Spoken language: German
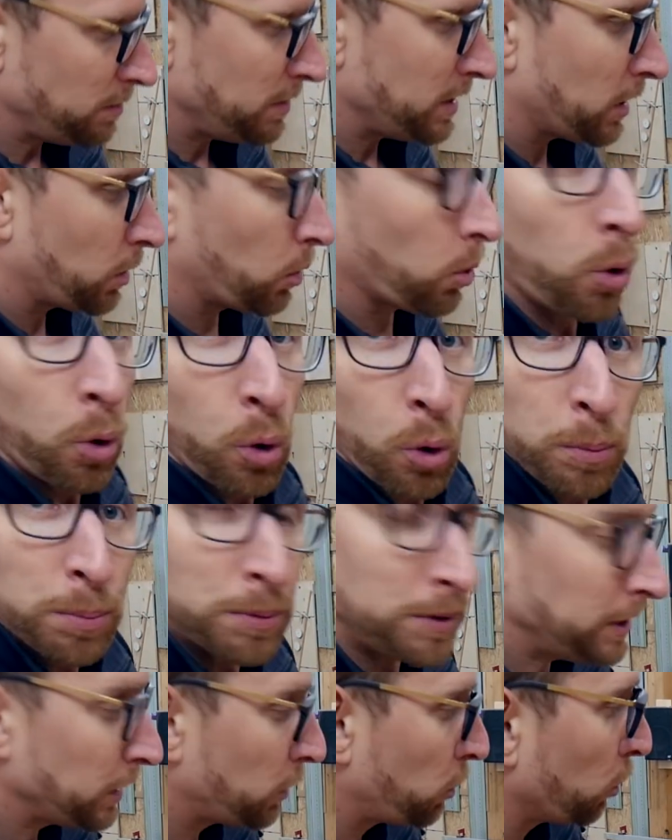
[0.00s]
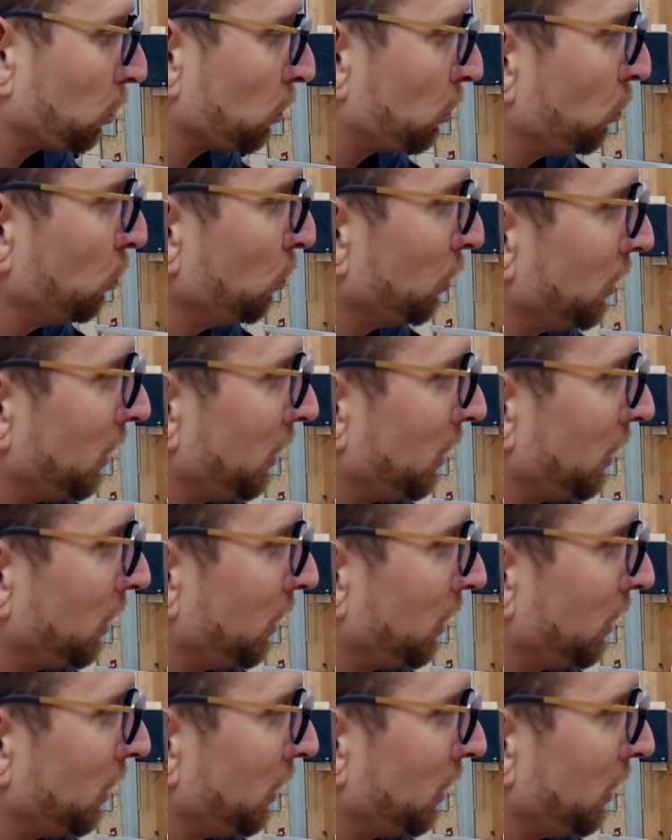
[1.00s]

mir grob die Kontur